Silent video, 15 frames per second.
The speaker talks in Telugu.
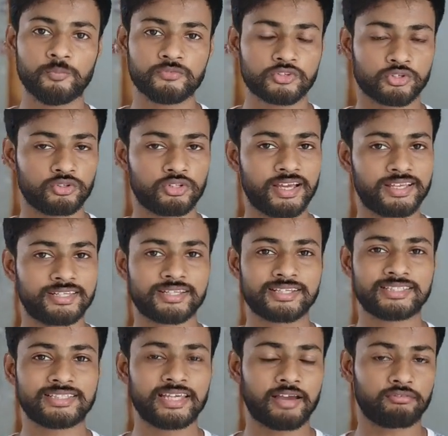సో
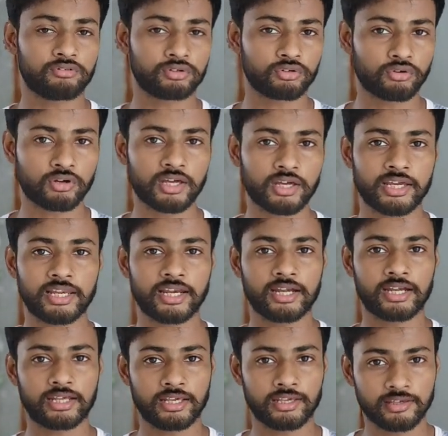దయచేసి ఎవరు కూడా ఇలాంటి